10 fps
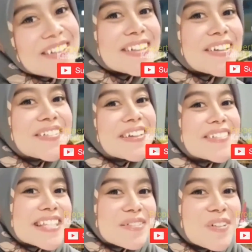untuk
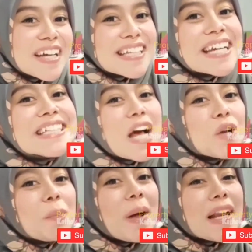teman-teman semuanya.
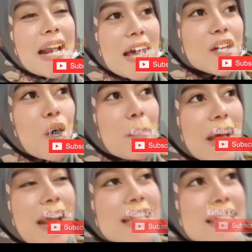Jangan lupa like, comment, and